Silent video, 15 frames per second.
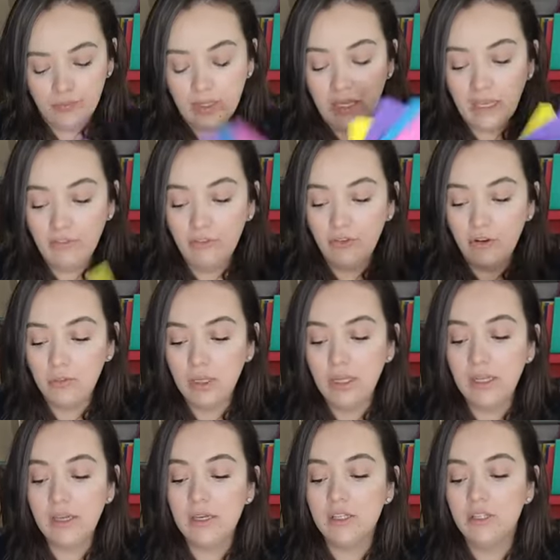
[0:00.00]
que
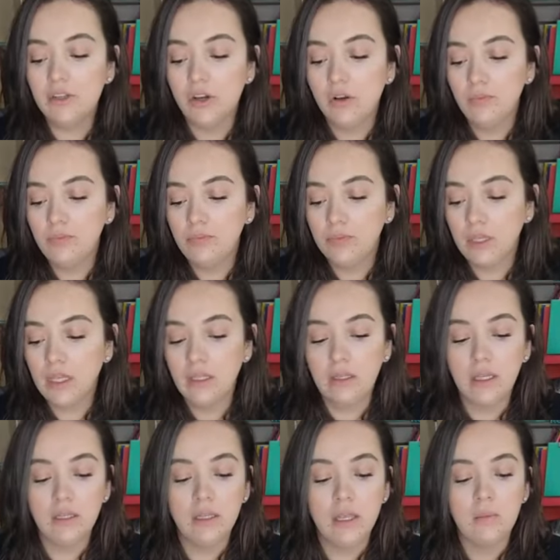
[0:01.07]
enfomilizo y
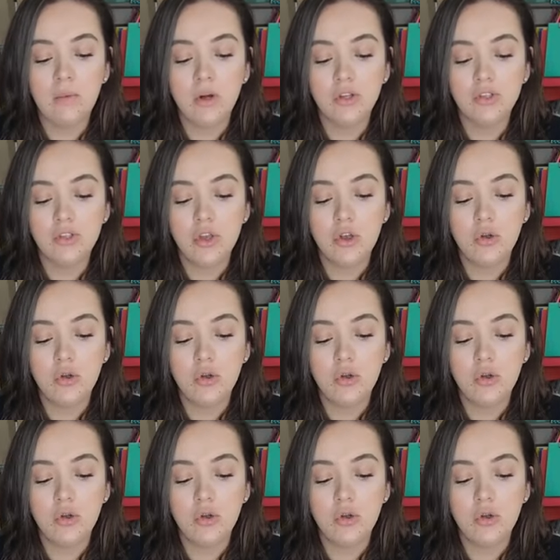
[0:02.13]
tenemos